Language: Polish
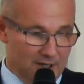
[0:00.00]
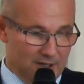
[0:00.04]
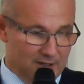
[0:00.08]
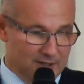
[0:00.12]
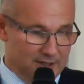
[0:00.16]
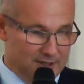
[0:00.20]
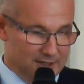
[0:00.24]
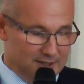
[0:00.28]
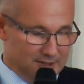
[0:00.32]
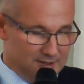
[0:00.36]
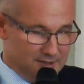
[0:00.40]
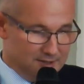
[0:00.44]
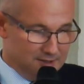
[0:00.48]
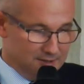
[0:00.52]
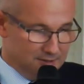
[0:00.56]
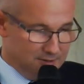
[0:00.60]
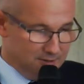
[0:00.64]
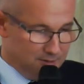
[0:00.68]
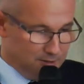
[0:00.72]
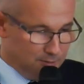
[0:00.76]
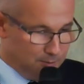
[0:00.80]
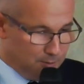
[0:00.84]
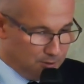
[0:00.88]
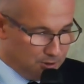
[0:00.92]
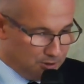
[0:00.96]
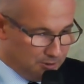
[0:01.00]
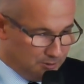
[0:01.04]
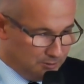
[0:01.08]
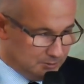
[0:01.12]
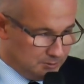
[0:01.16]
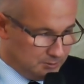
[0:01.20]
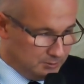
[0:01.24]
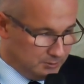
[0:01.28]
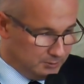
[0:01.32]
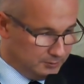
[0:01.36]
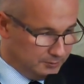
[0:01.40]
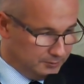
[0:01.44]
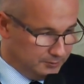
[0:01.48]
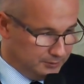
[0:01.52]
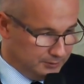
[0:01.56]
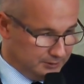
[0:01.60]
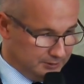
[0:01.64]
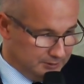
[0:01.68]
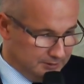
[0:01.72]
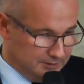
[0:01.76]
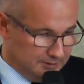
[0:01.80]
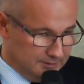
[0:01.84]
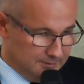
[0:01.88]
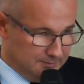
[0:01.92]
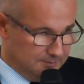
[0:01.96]
Nas od początku
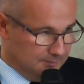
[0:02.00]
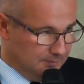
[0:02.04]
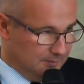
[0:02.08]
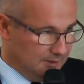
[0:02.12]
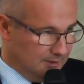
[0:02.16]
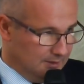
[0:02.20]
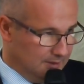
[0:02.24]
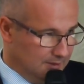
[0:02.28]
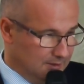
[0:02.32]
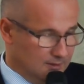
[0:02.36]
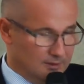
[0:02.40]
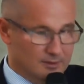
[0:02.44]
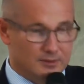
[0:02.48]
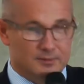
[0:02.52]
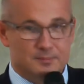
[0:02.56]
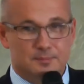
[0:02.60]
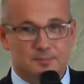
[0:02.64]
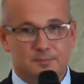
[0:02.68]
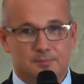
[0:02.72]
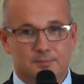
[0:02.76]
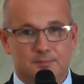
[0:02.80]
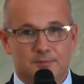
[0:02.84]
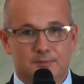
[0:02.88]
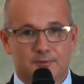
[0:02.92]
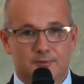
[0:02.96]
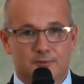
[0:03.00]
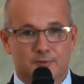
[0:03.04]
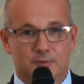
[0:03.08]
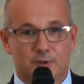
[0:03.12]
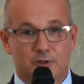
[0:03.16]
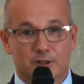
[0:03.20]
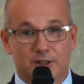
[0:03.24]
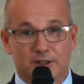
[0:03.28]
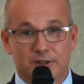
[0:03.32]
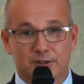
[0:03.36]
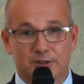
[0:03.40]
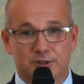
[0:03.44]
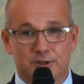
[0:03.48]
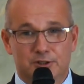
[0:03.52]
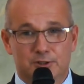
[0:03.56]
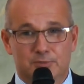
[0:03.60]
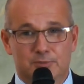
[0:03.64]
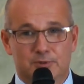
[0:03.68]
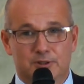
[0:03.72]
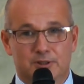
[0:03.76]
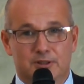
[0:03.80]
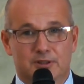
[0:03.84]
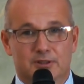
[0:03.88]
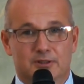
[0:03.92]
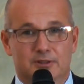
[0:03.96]
y, w
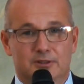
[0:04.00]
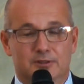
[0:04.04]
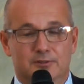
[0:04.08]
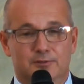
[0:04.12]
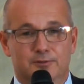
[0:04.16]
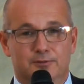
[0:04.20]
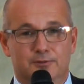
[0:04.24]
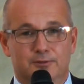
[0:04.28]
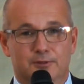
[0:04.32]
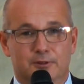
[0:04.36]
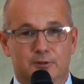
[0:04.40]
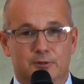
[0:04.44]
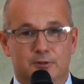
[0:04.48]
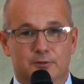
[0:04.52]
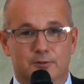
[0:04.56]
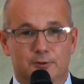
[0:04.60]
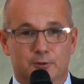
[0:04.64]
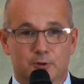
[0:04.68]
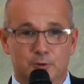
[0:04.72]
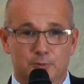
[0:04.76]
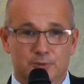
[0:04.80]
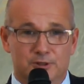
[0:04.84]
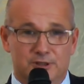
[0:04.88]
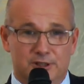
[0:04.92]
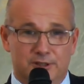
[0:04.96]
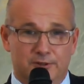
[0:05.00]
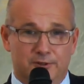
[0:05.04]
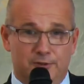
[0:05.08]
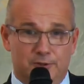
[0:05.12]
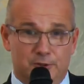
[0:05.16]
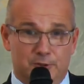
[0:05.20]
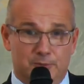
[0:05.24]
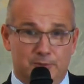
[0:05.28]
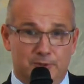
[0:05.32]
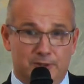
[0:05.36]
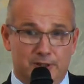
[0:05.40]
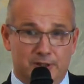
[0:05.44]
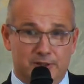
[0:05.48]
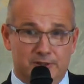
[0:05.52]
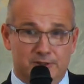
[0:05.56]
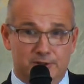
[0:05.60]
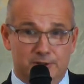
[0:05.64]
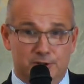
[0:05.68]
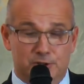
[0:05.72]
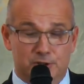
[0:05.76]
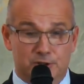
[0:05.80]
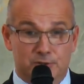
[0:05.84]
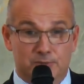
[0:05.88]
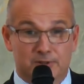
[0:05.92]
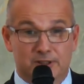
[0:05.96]
monarchizmie i w klubie
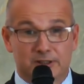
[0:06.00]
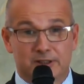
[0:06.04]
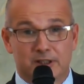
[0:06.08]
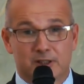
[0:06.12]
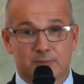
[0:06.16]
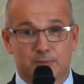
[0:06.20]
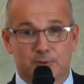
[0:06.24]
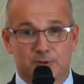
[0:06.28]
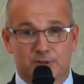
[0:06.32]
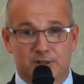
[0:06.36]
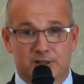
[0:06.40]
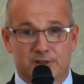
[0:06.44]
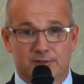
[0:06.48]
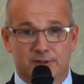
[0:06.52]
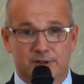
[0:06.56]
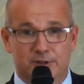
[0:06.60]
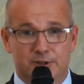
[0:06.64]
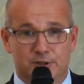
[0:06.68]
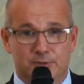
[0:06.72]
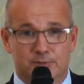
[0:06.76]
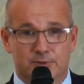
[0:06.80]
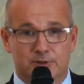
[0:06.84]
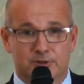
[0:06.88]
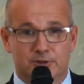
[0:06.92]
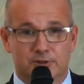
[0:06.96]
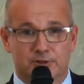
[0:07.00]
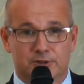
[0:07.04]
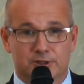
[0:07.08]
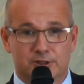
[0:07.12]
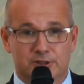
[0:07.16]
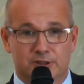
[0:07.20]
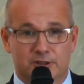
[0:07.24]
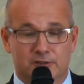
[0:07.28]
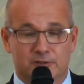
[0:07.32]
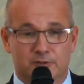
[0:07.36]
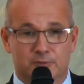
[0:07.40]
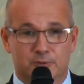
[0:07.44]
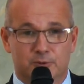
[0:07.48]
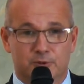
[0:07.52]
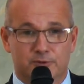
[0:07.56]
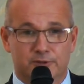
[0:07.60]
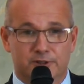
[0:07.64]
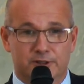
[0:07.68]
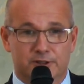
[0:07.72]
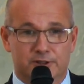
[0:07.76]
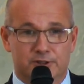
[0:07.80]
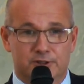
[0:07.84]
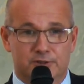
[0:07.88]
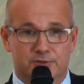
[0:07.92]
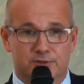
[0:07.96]
zachodnio-monarchistycznym, tak jak poznawaliśmy go gdzieś tam w połowie
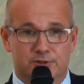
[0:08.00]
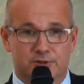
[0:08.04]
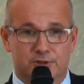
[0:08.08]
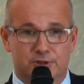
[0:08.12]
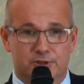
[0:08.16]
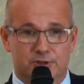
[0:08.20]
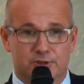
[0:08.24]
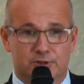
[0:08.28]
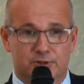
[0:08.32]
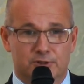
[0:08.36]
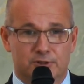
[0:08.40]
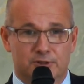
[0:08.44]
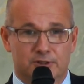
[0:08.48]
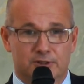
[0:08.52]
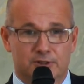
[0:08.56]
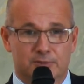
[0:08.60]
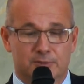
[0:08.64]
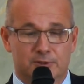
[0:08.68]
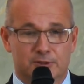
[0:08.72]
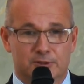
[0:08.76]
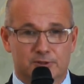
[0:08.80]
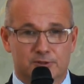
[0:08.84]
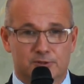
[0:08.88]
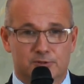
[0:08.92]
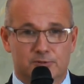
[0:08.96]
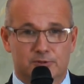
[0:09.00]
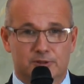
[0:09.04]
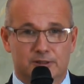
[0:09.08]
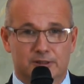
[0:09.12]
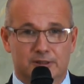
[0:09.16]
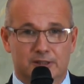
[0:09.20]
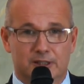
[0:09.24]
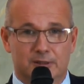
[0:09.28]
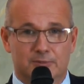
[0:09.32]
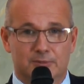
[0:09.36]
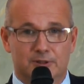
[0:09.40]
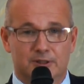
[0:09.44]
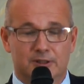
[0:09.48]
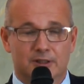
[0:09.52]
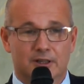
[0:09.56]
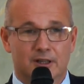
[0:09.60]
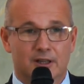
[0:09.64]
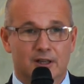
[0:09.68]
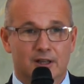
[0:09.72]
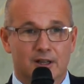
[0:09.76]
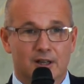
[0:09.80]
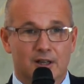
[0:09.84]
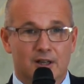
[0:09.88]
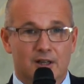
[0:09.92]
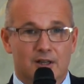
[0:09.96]
lat 90., będąc studentami,
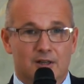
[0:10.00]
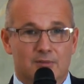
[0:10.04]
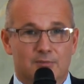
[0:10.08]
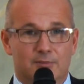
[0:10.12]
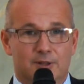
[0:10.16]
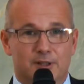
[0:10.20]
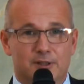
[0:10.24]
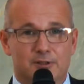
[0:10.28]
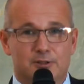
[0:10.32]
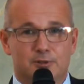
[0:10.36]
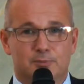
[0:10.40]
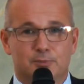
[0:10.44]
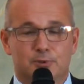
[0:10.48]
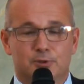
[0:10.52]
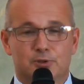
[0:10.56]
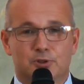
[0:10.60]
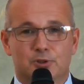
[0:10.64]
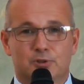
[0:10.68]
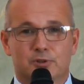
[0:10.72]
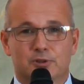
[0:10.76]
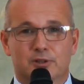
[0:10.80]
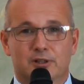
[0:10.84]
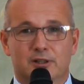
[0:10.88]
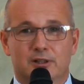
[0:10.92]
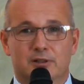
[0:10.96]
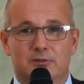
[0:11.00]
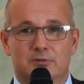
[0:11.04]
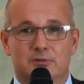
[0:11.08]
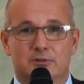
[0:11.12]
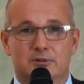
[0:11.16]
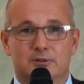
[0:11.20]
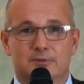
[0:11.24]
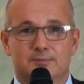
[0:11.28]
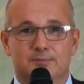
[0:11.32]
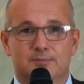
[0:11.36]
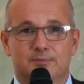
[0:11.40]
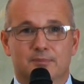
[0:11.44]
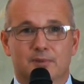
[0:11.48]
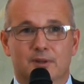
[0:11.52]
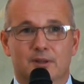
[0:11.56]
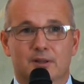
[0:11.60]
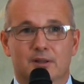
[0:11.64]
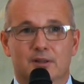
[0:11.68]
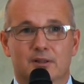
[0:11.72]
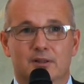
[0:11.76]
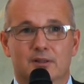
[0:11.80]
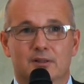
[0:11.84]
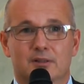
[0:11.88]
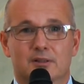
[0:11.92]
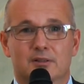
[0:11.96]
bardzo pociągał
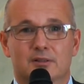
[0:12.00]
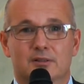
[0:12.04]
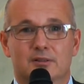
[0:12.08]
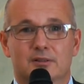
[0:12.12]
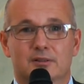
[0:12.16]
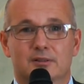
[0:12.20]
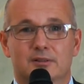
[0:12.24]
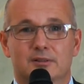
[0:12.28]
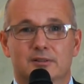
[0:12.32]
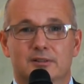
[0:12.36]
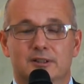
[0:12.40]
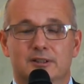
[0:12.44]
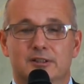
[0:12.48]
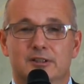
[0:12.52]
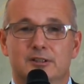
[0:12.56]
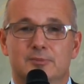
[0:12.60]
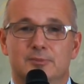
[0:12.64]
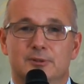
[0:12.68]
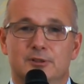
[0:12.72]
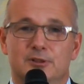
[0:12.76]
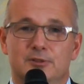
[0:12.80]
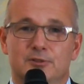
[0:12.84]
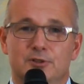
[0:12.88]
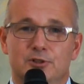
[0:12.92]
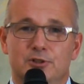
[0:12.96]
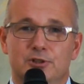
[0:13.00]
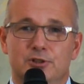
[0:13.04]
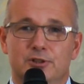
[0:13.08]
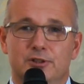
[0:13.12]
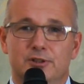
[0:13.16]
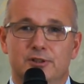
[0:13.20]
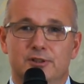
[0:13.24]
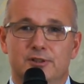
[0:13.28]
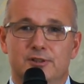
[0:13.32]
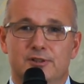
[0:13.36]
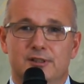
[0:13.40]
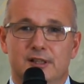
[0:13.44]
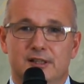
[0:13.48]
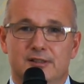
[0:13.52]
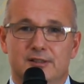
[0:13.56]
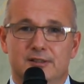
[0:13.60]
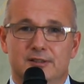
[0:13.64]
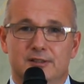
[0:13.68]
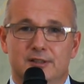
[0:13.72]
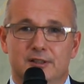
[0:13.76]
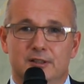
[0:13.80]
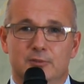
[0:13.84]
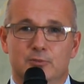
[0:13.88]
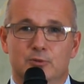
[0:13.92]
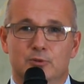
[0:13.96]
y, taki specyficzny rys
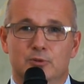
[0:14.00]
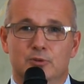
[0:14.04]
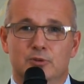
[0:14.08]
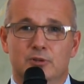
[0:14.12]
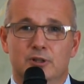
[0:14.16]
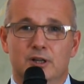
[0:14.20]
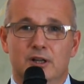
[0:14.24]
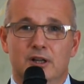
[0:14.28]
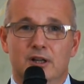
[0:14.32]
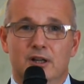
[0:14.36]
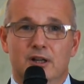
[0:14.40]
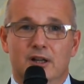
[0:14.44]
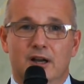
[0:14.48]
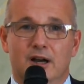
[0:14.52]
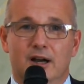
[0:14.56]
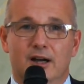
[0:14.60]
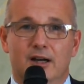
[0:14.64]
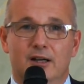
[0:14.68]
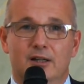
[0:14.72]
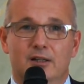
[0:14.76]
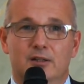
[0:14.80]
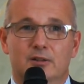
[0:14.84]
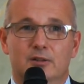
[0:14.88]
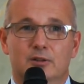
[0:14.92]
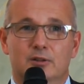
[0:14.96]
KZM-u, a